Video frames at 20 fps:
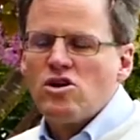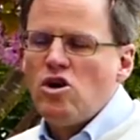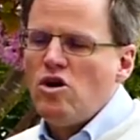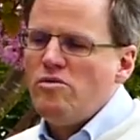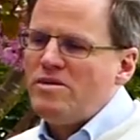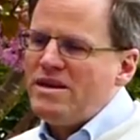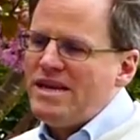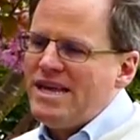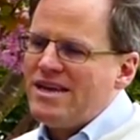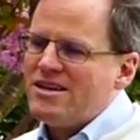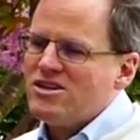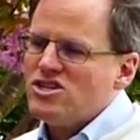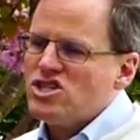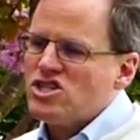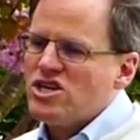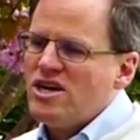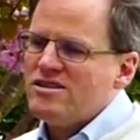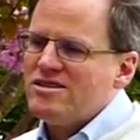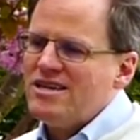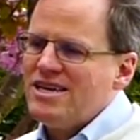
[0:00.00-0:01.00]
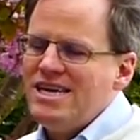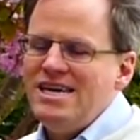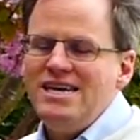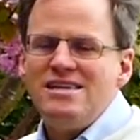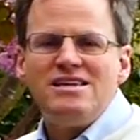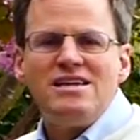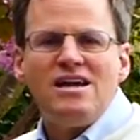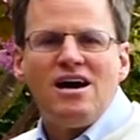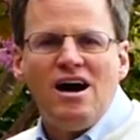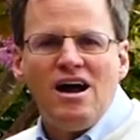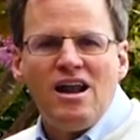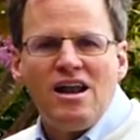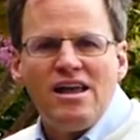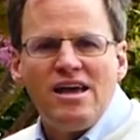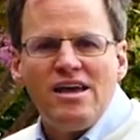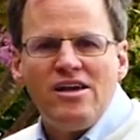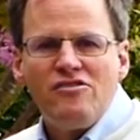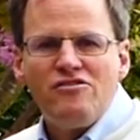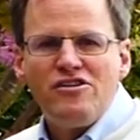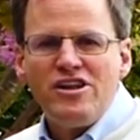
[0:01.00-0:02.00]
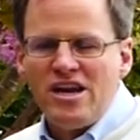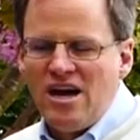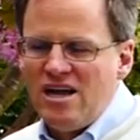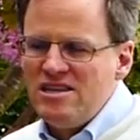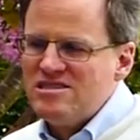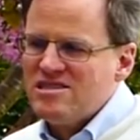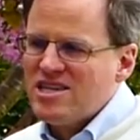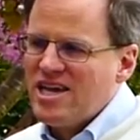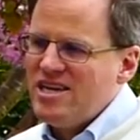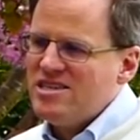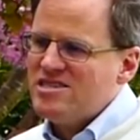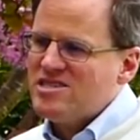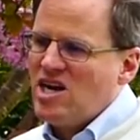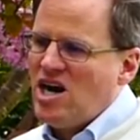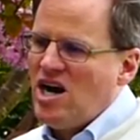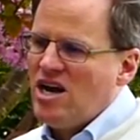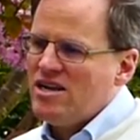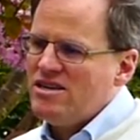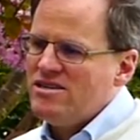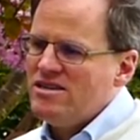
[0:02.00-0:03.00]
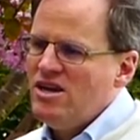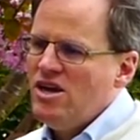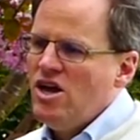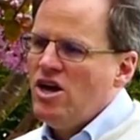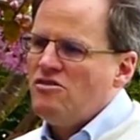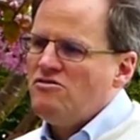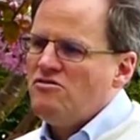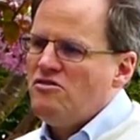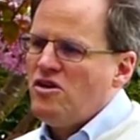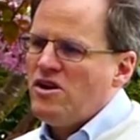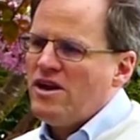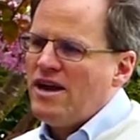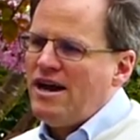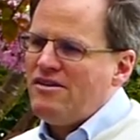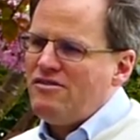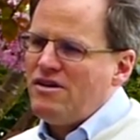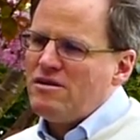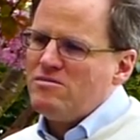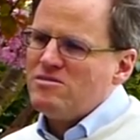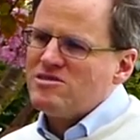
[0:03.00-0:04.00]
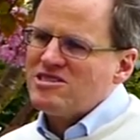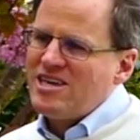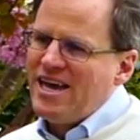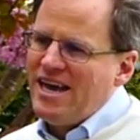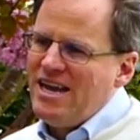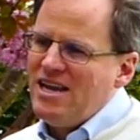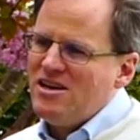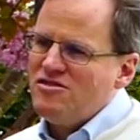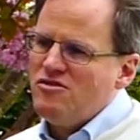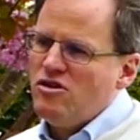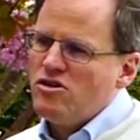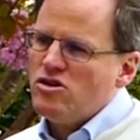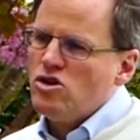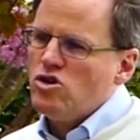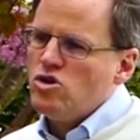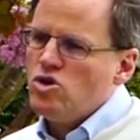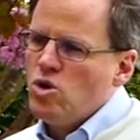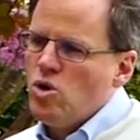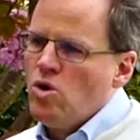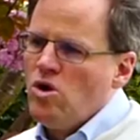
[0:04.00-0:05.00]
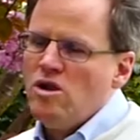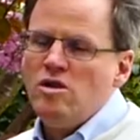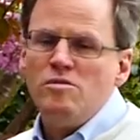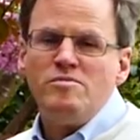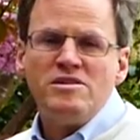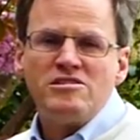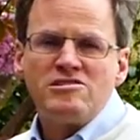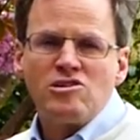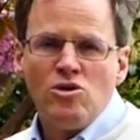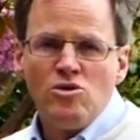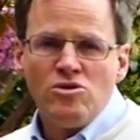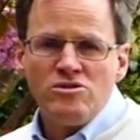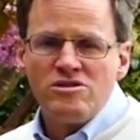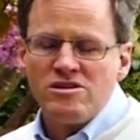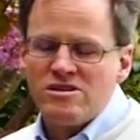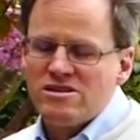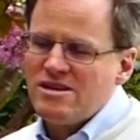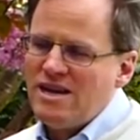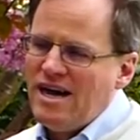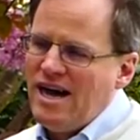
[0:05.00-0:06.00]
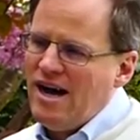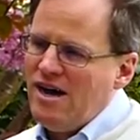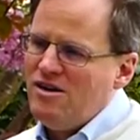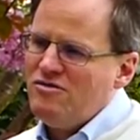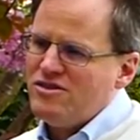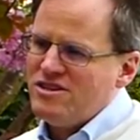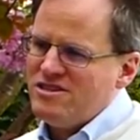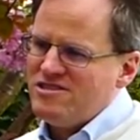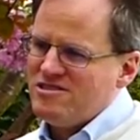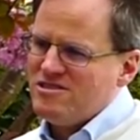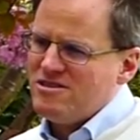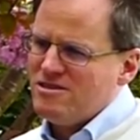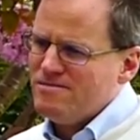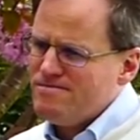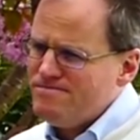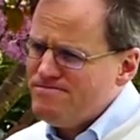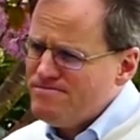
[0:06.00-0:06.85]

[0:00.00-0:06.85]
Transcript: kombinierten Strategie, die alle Finanzkennzahlen von, auf einem Scaling von 0 bis 100 auflistet.